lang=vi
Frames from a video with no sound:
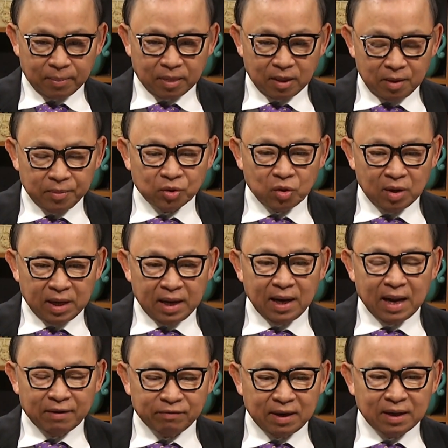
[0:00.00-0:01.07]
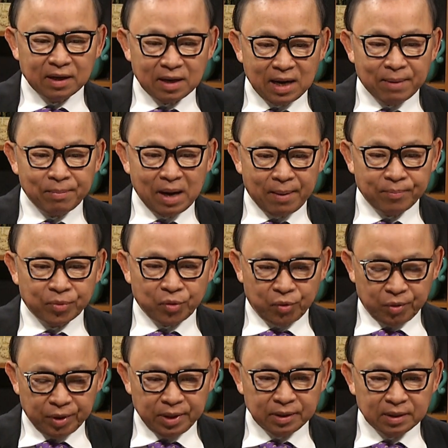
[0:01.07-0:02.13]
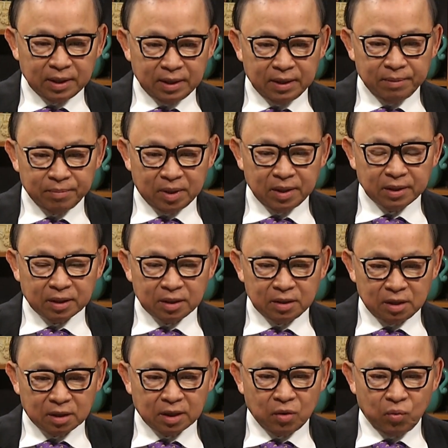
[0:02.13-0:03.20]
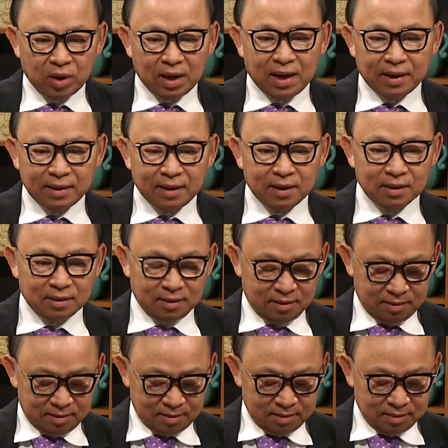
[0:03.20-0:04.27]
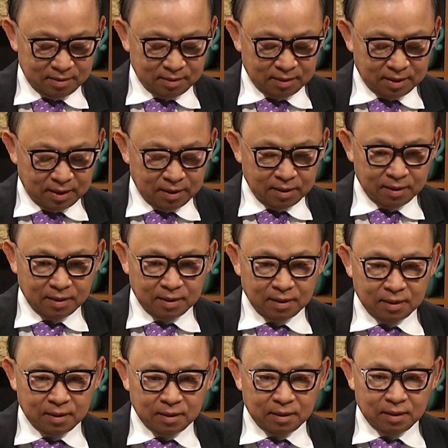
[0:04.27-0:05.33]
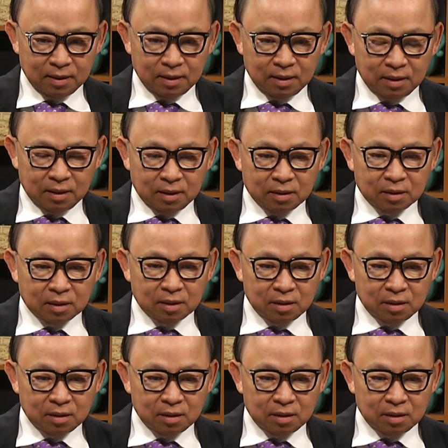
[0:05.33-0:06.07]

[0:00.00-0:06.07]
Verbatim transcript: Nhưng yeah, mà tôi yeah. nghĩ là phải trên năm mươi lăm tuổi thì mới yeah, có được yeah. cái quyền lợi đó. Đây, okay. Để sau tôi hỏi lại một chút cái này hả?